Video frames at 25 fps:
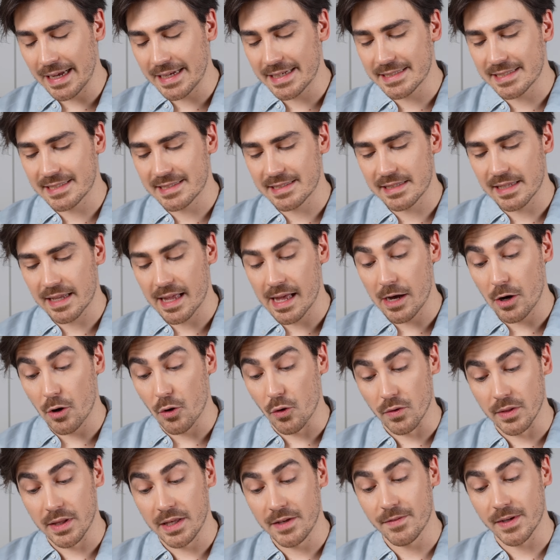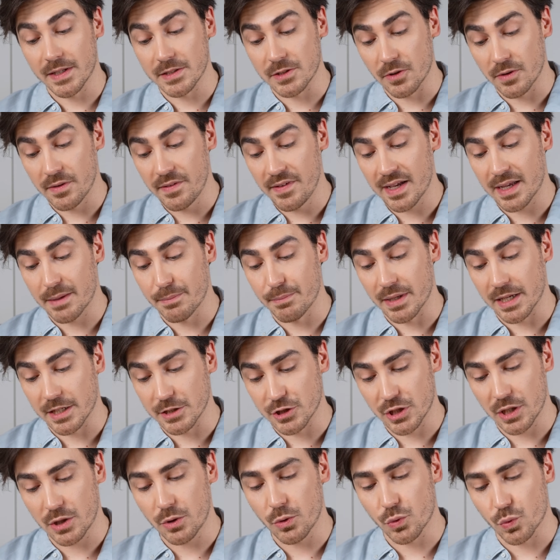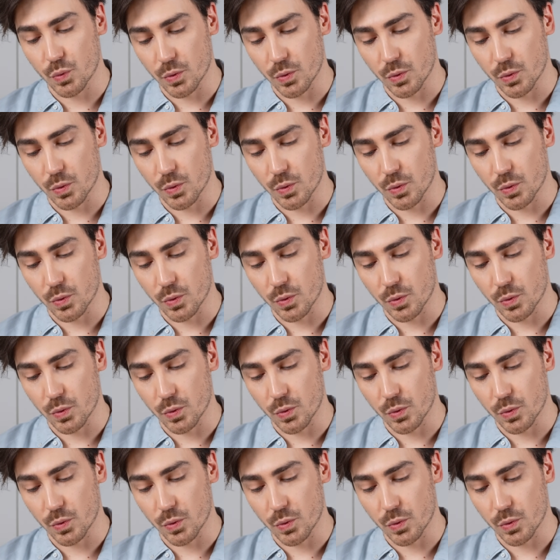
ekstra oliwa z oliwek pierwszego